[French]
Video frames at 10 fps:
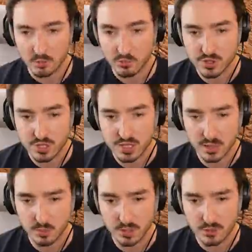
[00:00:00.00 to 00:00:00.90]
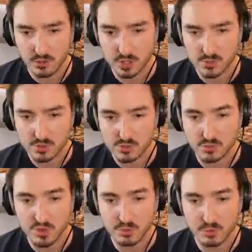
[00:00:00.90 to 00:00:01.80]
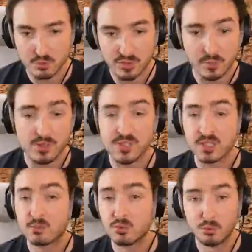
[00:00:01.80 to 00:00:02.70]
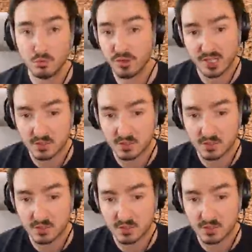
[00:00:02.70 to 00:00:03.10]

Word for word: Mais j'ai clairement un niveau qui me suffit pour me faire plaisir et pour vous faire